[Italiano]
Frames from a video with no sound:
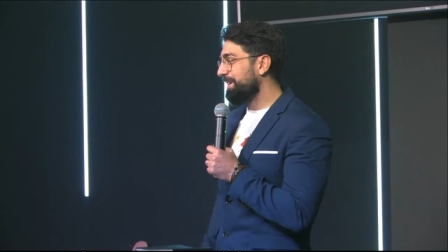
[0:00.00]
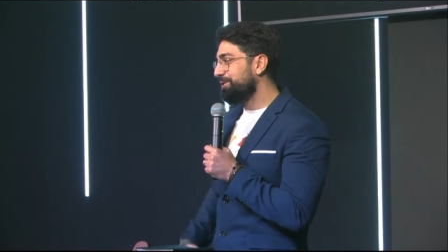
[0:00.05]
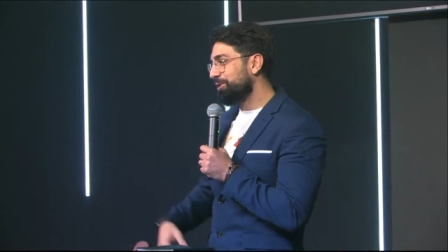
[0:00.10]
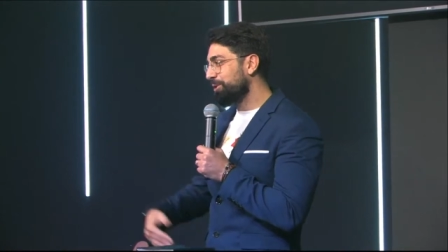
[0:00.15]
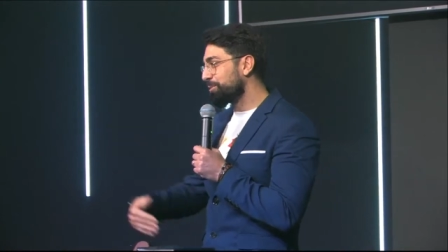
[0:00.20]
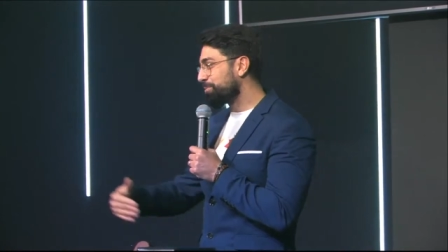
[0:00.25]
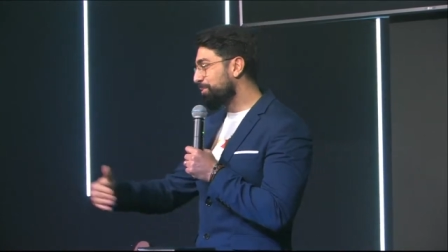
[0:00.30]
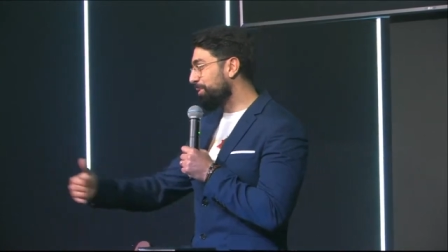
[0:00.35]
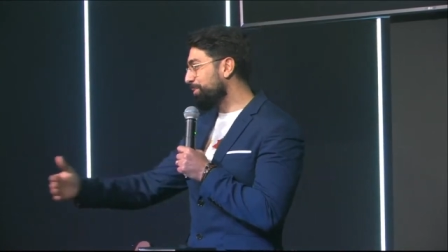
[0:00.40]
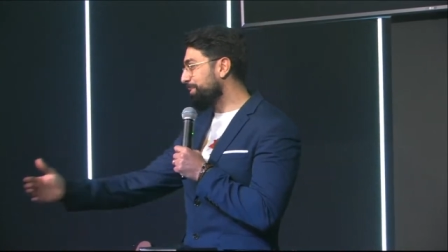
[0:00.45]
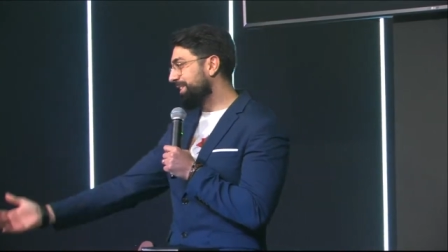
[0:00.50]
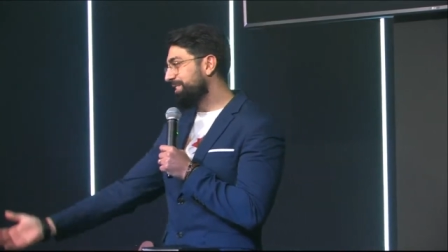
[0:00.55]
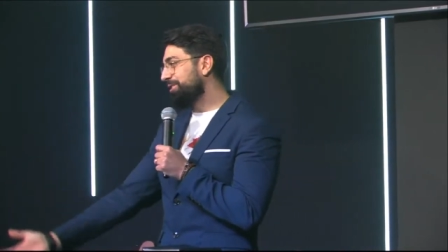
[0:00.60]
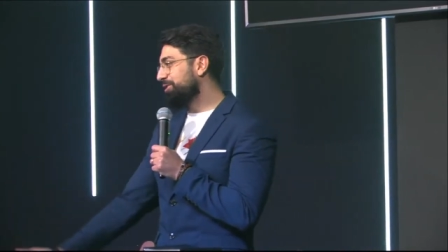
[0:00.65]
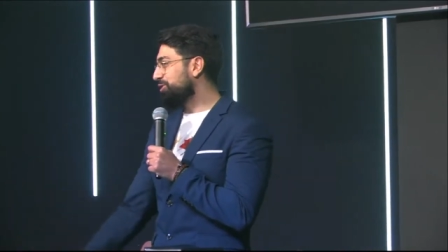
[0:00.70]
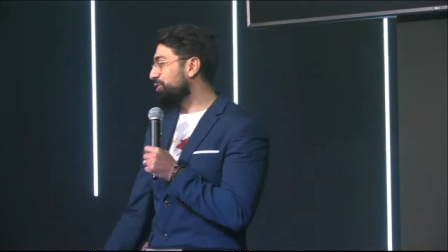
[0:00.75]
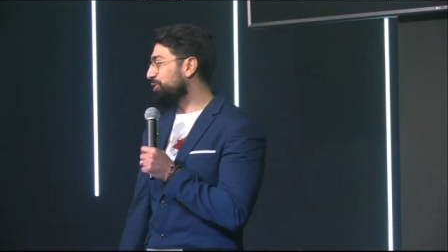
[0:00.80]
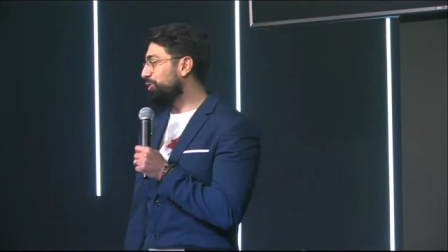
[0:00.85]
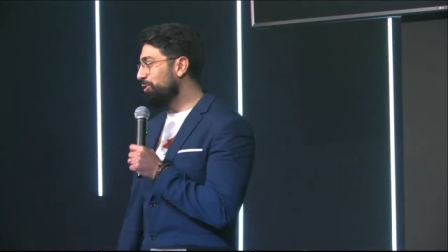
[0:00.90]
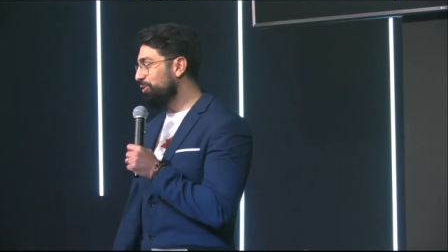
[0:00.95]
il
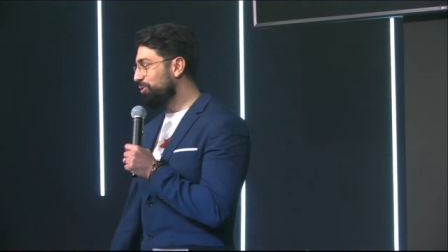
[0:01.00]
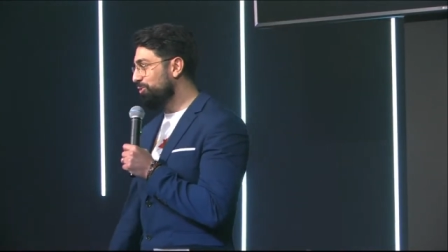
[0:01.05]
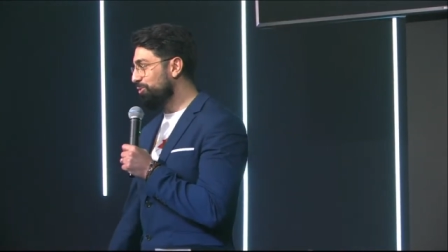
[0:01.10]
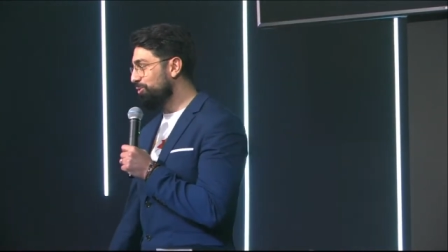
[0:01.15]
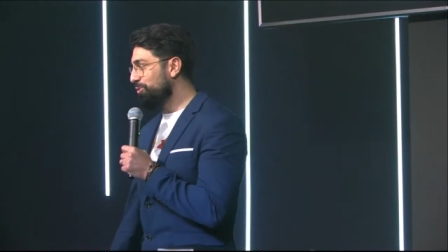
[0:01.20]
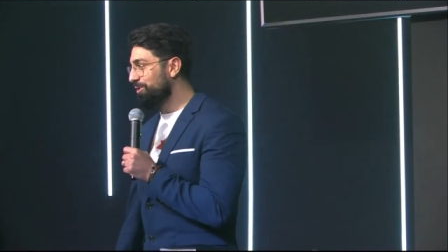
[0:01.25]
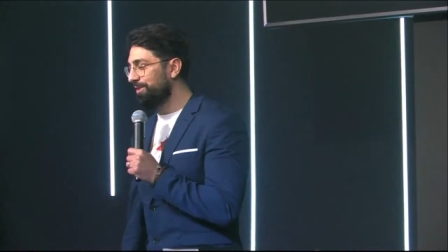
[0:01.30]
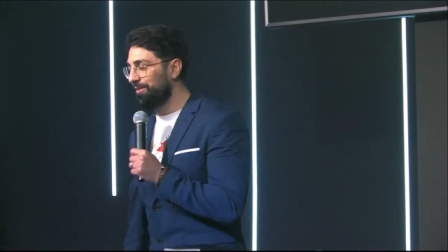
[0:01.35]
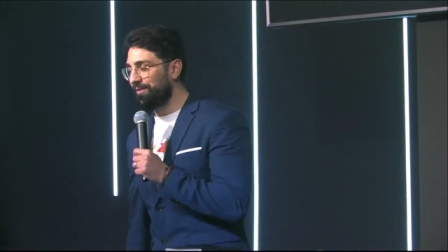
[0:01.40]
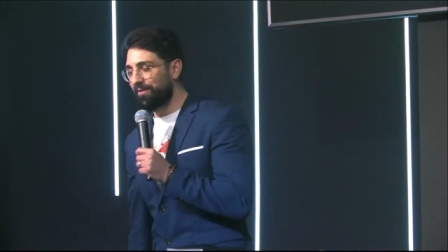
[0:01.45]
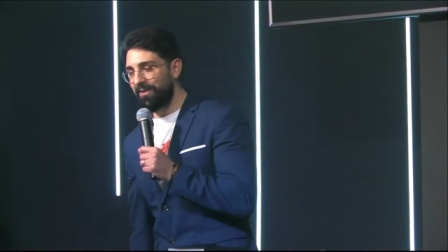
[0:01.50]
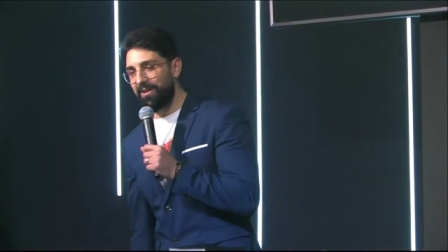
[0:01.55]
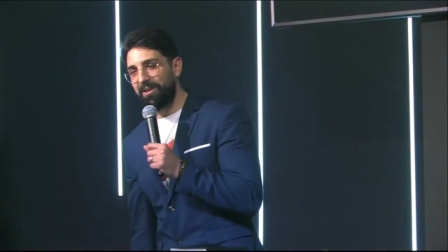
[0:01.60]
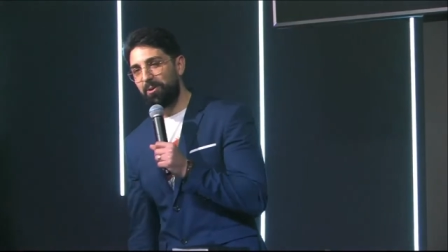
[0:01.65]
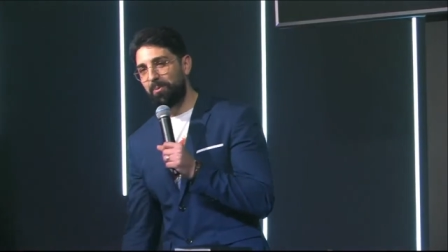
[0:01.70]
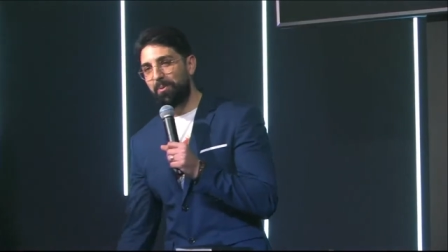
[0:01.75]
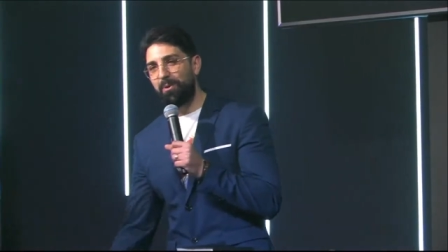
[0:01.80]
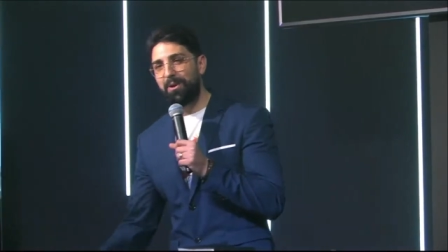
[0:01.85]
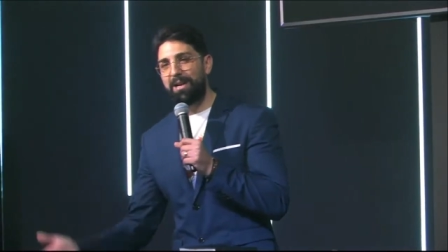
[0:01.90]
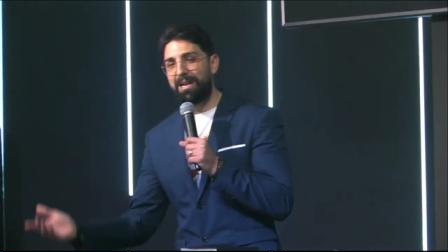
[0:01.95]
pomeriggio con lui fino
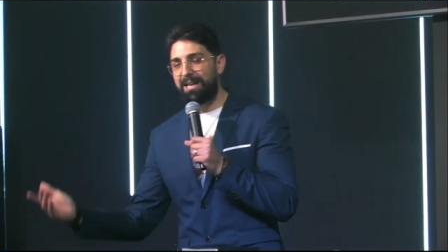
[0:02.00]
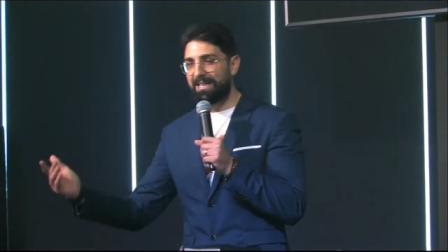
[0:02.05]
poi alla